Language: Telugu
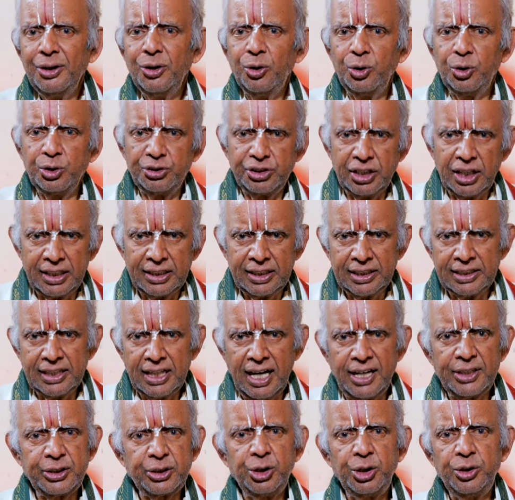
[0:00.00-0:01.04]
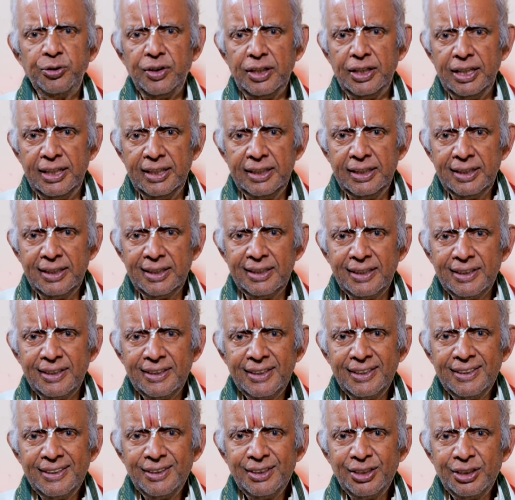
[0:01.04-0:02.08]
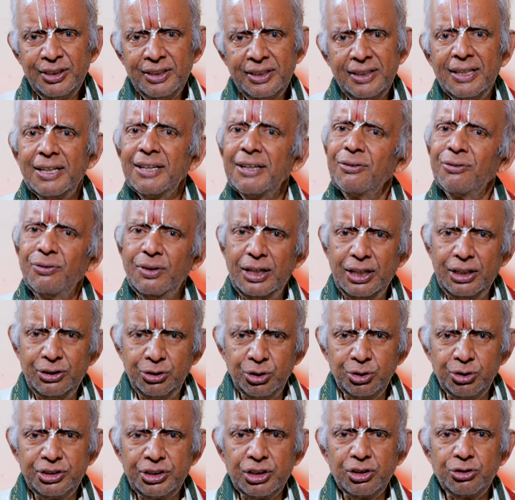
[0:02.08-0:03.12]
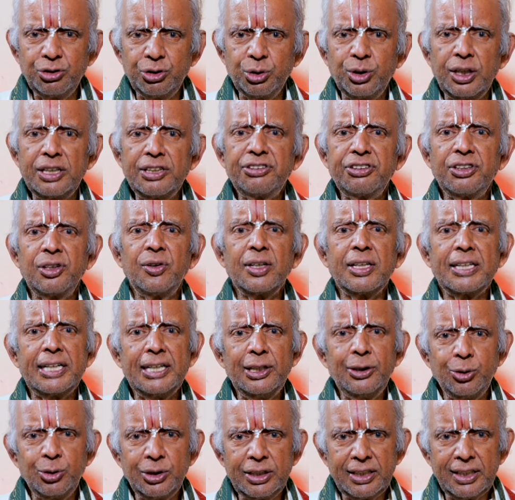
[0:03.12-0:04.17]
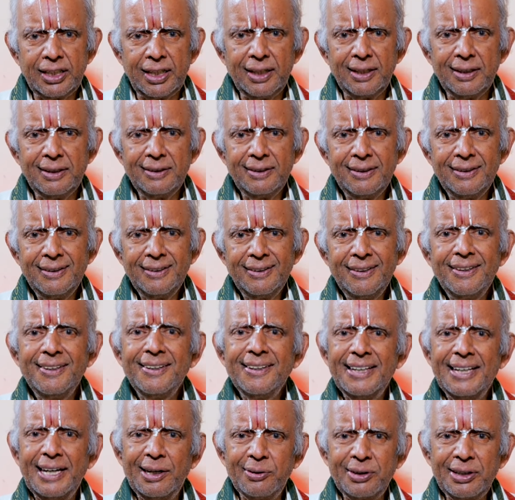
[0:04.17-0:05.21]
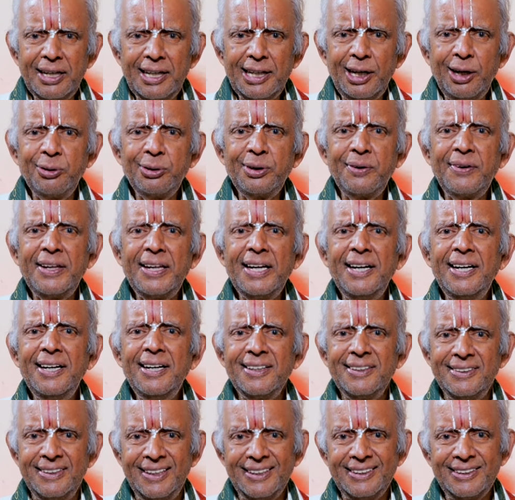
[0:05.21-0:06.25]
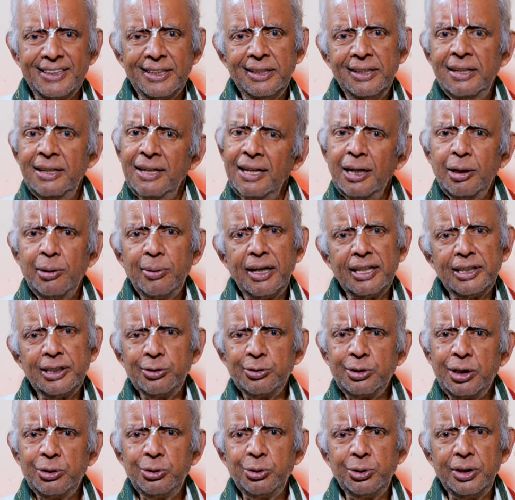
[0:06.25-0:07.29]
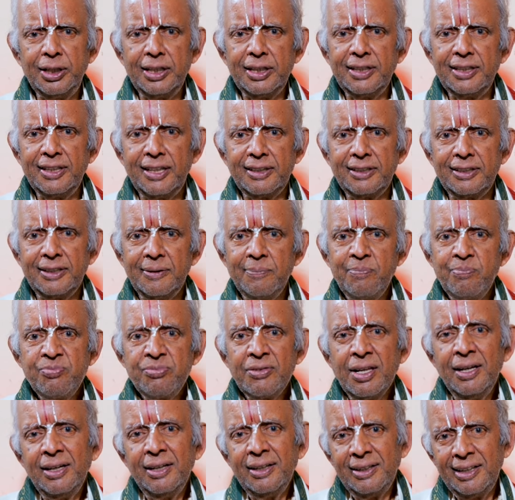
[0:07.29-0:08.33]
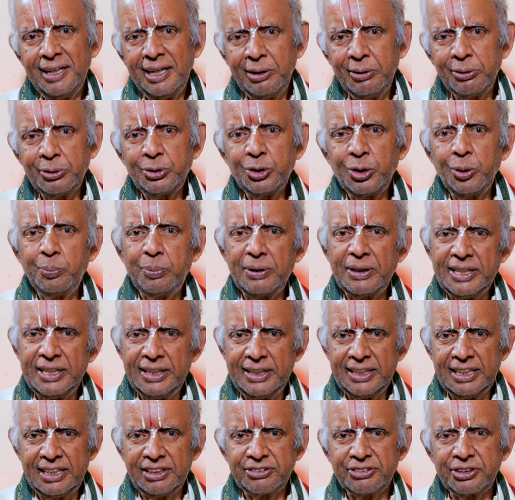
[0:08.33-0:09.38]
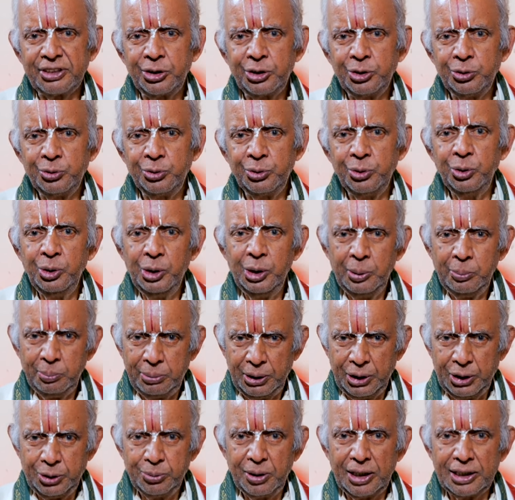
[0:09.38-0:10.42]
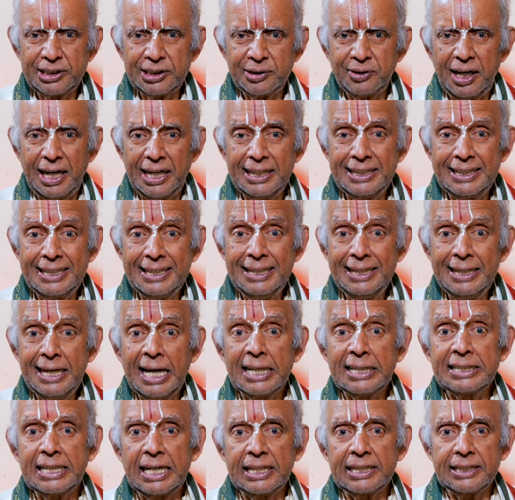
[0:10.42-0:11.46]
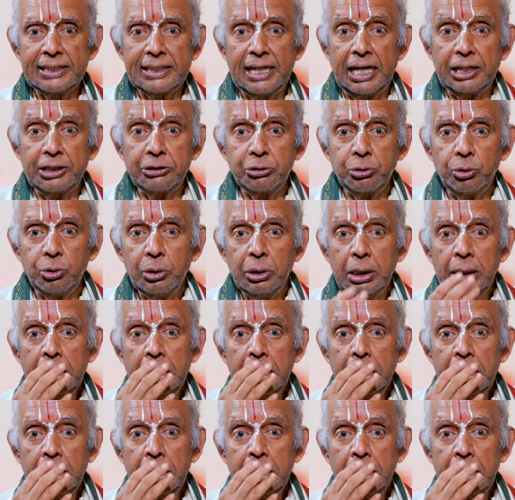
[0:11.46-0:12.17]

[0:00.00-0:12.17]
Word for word: ఓసారి నారదుడు వెళ్ళి వెళ్ళి చూస్తే సుదర్శనం అక్కడే ఉందిట ఏమయ్య ఎలా ఉన్నవయ్యా అన్నట్ట బాగానే ఉన్నా గురుగారు అన్నట్టు ఏమిటో పడేది కష్టం నువ్వు పేరు మాత్రం ఆయనకి అన్నట్ట నారదుడు